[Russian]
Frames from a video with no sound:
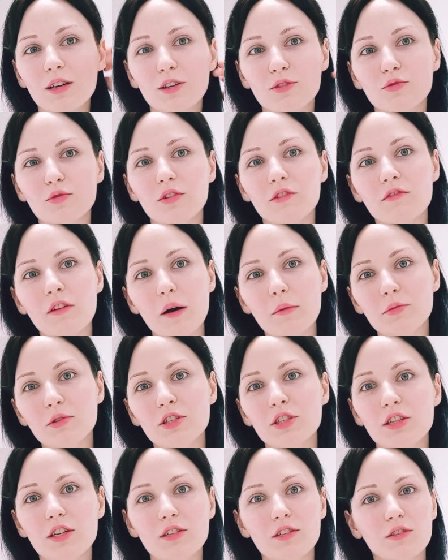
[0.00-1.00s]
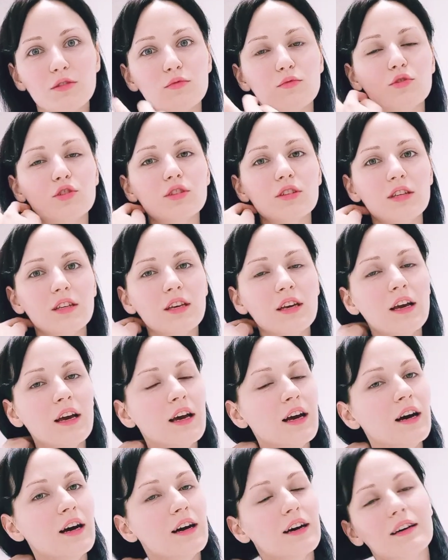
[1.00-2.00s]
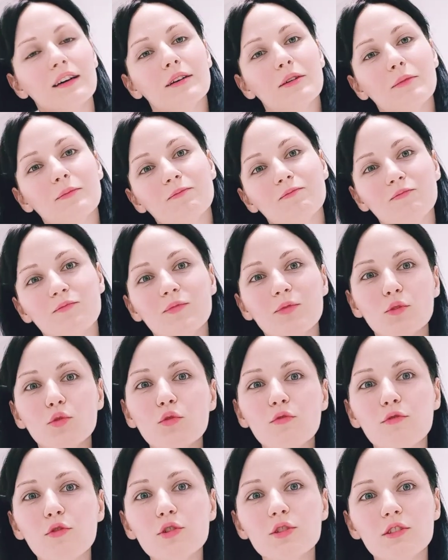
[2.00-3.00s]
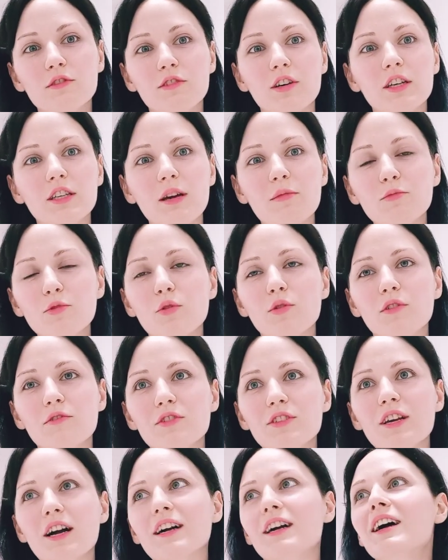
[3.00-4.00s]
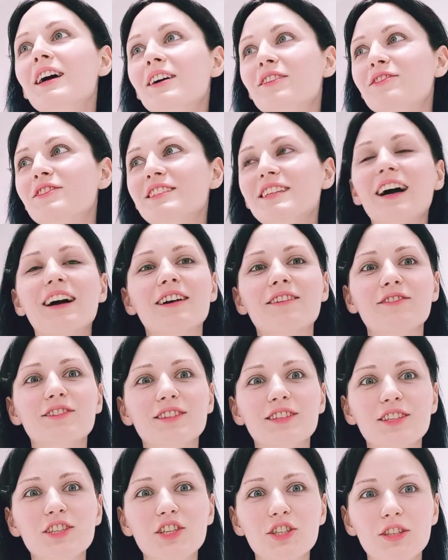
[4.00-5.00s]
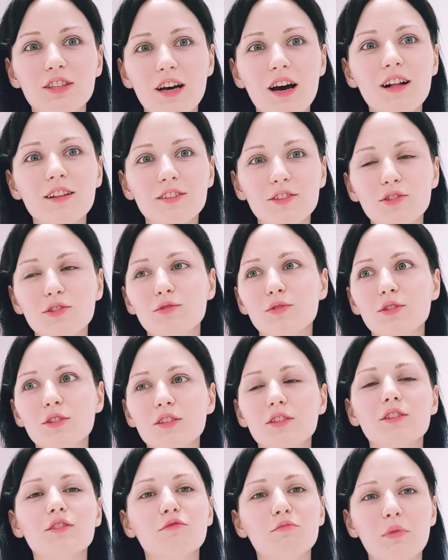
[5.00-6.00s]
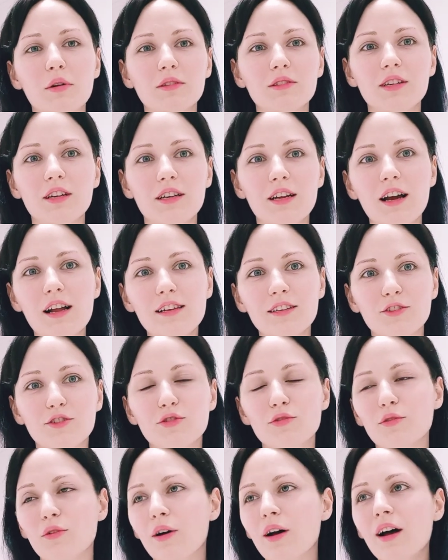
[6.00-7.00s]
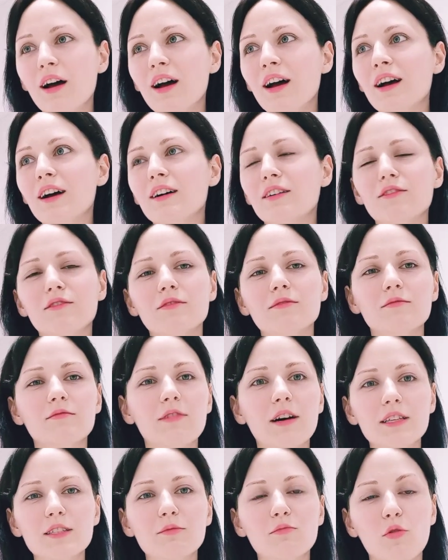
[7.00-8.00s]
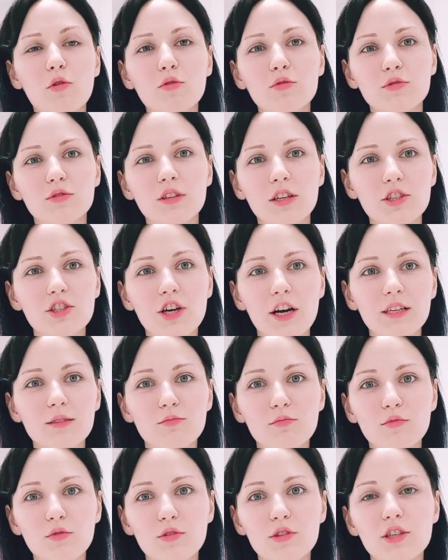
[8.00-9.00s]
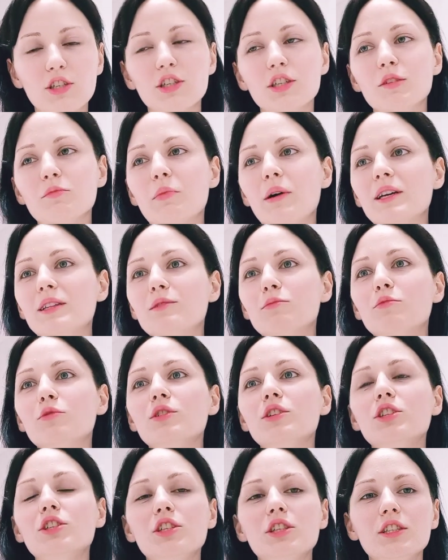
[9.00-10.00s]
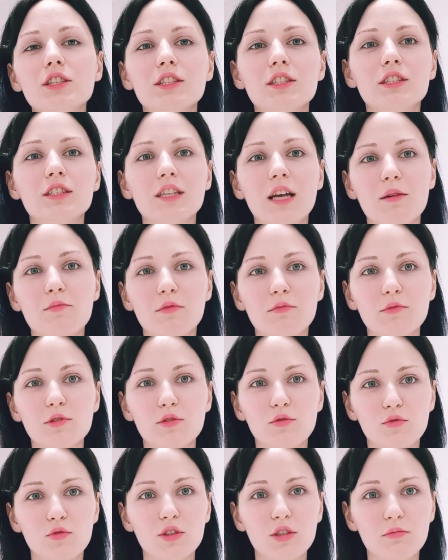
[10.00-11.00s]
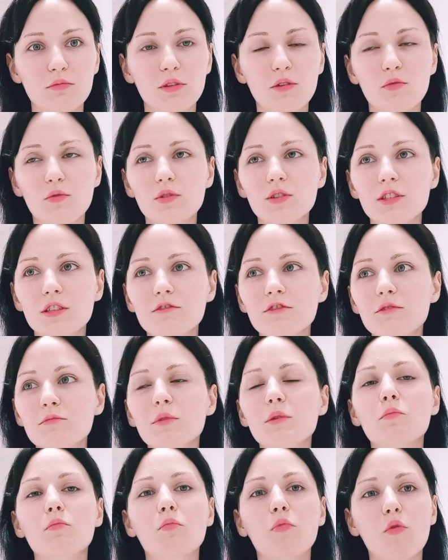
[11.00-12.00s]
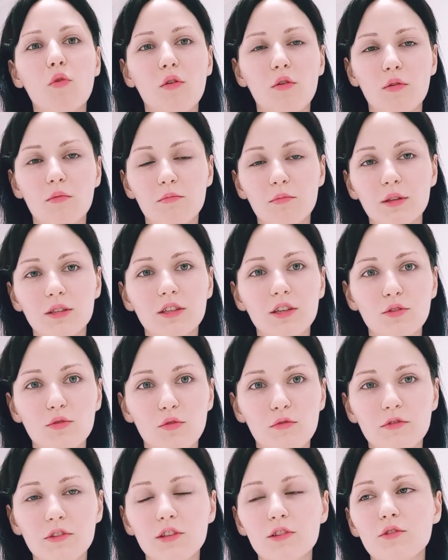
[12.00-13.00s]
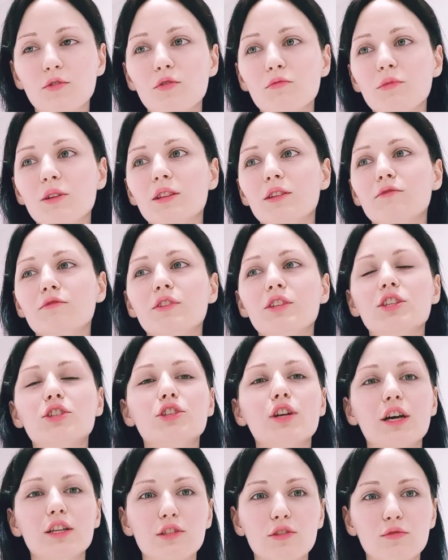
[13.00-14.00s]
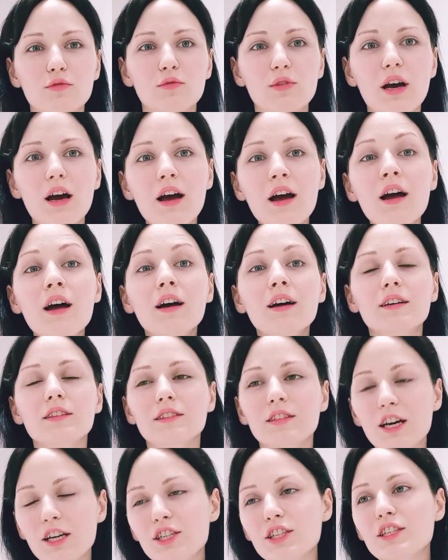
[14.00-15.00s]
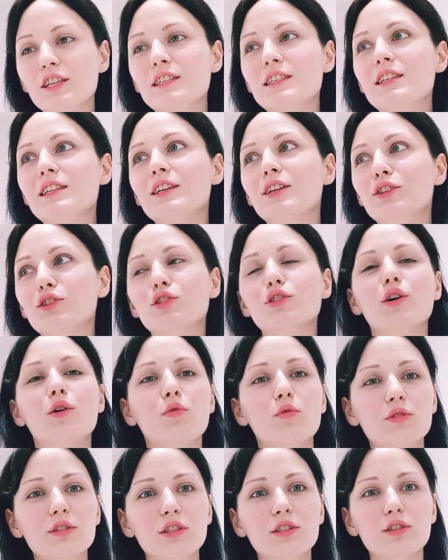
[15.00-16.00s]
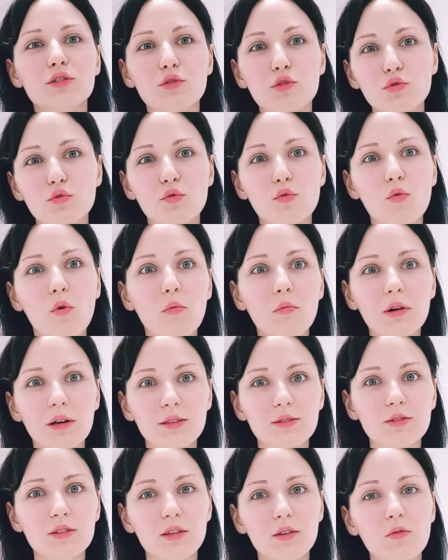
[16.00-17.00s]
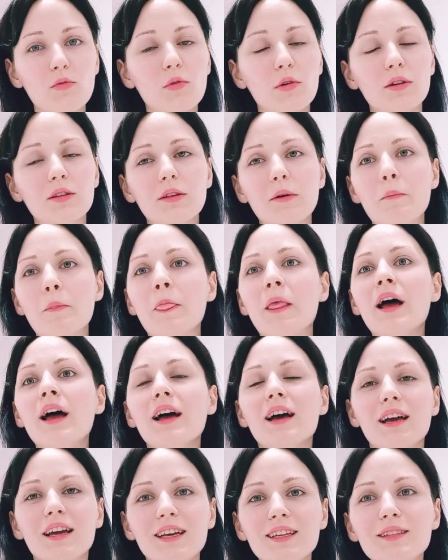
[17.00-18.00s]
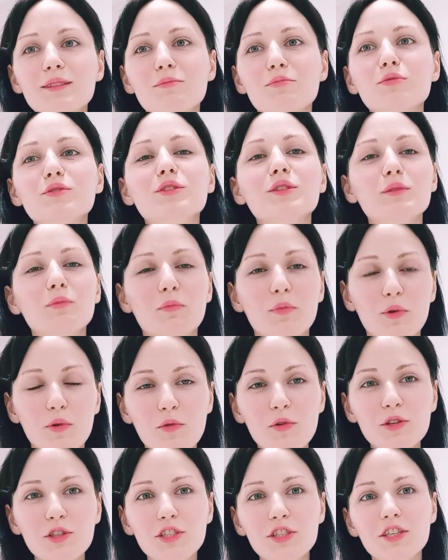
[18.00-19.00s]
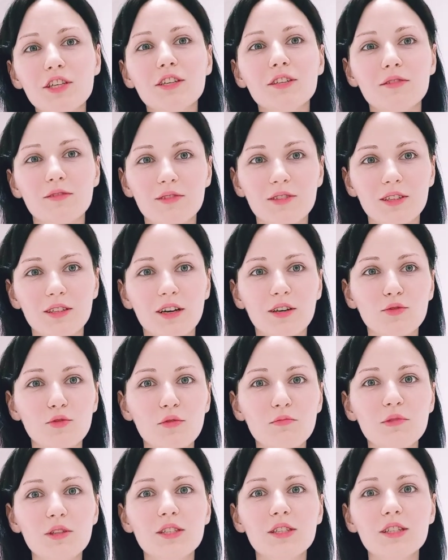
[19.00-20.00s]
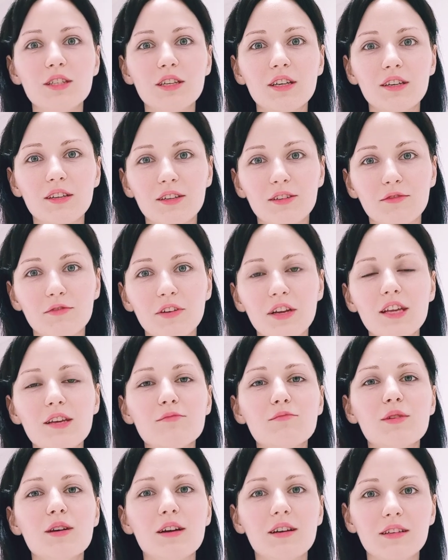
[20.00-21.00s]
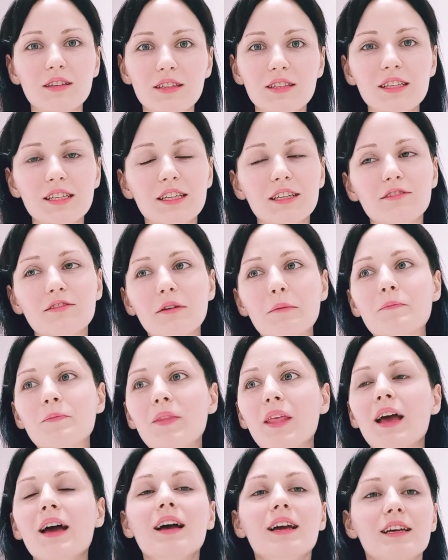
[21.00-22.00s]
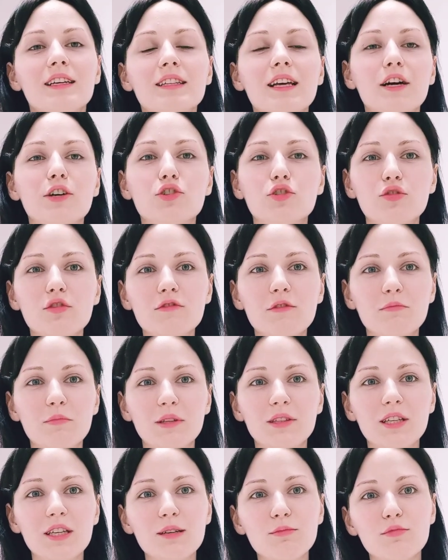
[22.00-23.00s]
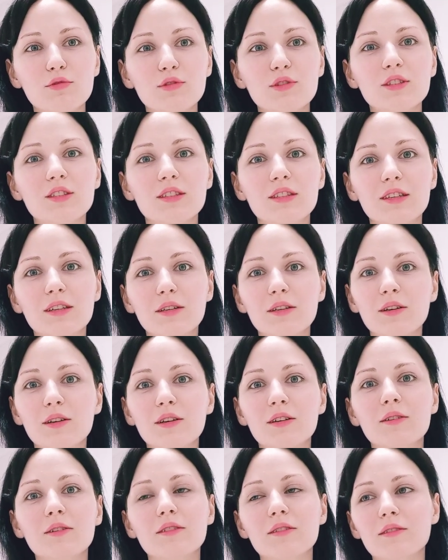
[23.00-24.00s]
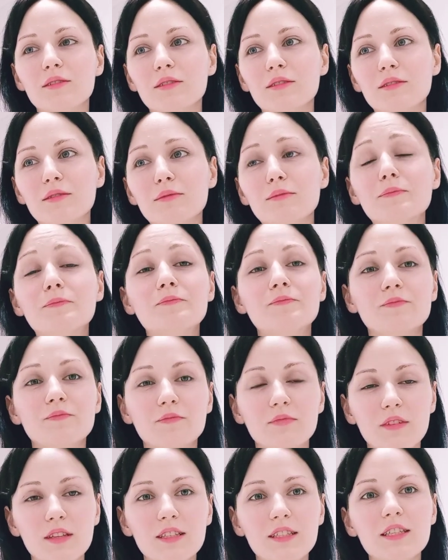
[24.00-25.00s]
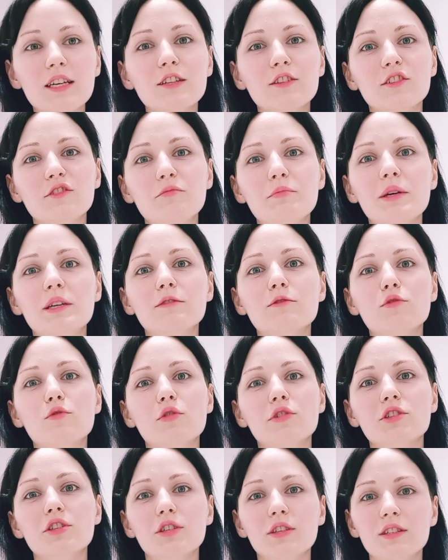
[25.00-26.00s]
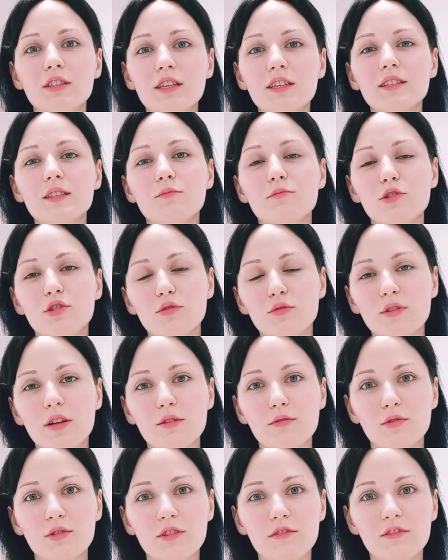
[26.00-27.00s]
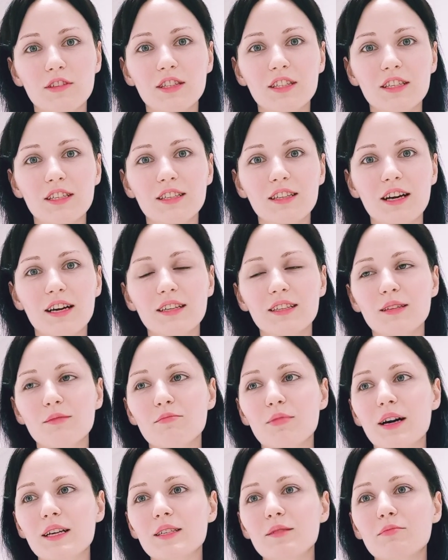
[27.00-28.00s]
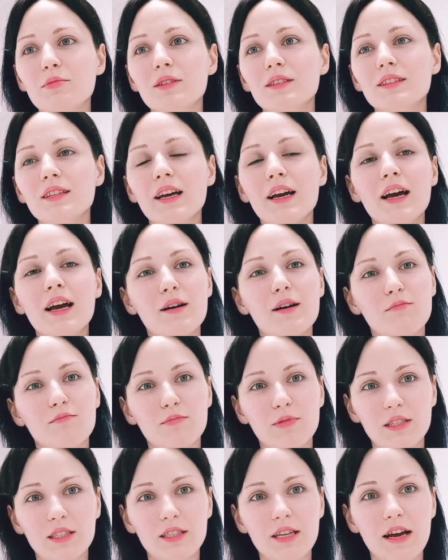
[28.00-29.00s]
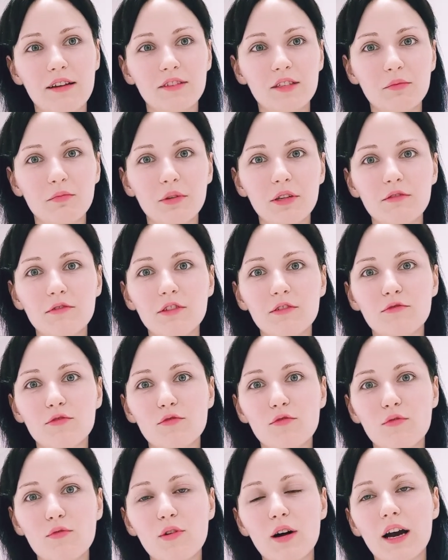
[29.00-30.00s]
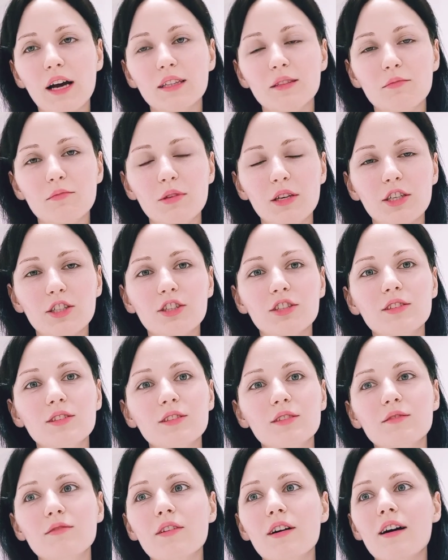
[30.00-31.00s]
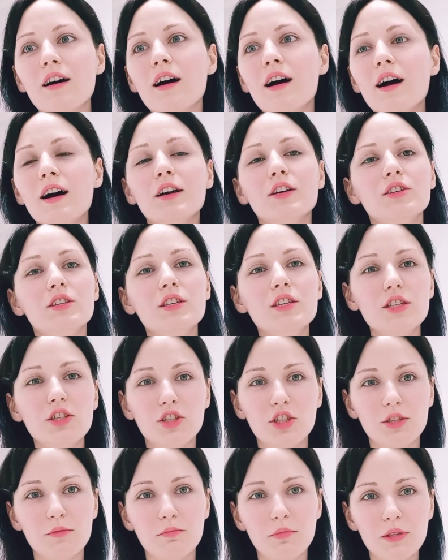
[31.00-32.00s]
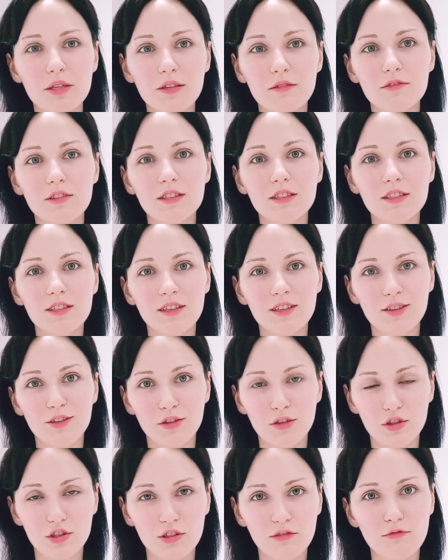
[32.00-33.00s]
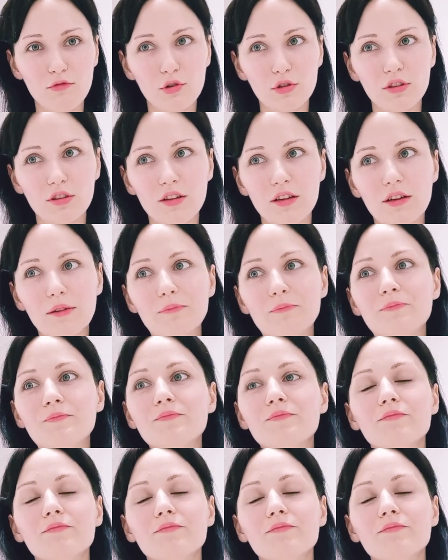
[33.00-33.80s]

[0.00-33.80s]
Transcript: которые вообще не нужны. А, ну, в отзывах я много всякого, всякого начиталась, то есть это вполне реально, что вас могут начать мурыжить. Поэтому ищите с самыми лучшими отзывами по подготовке документов и езжайте туда, даже если это находится на другом конце города. Это будет проще, сэкономите время и нервы. Итак, что вам потребуется э, сделать в первую очередь? Это международный ветеринарный паспорт, поставить прививку от бешенства и чипировать животное.